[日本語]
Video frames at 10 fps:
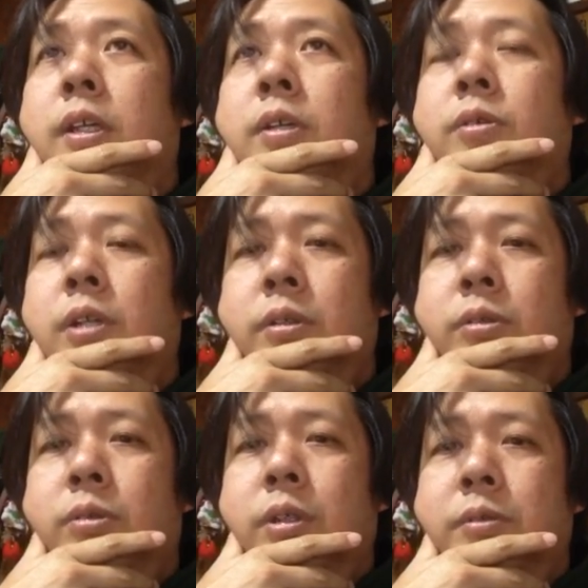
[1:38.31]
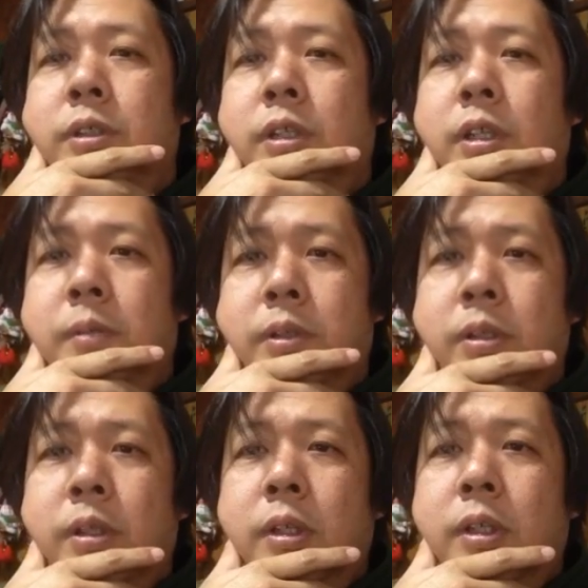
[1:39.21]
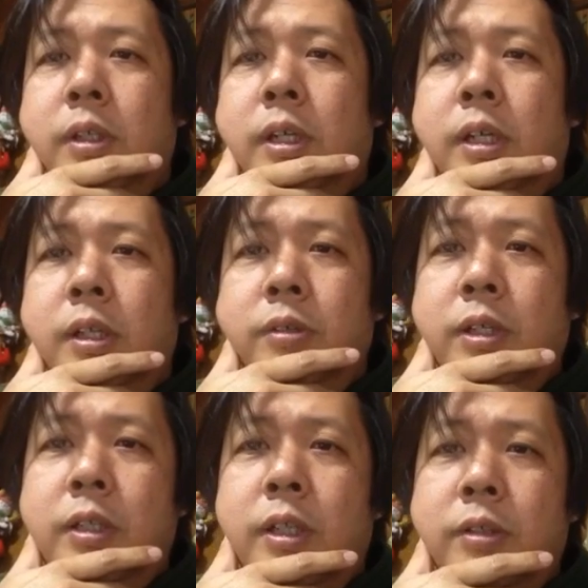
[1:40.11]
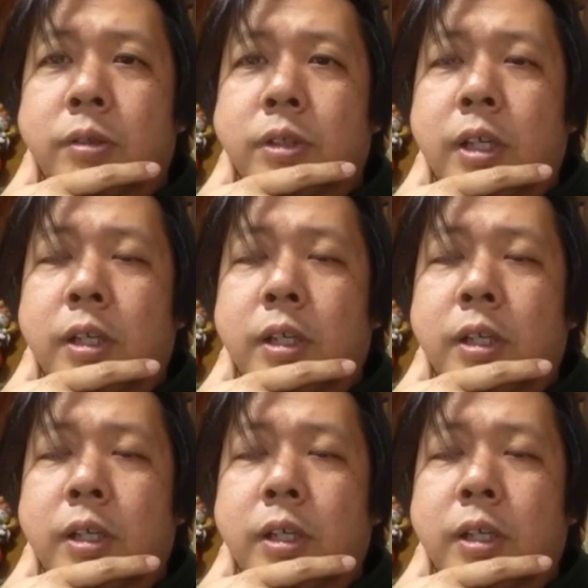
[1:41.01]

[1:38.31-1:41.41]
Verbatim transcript: いろんなことが噂されています。カーネル・サンダースの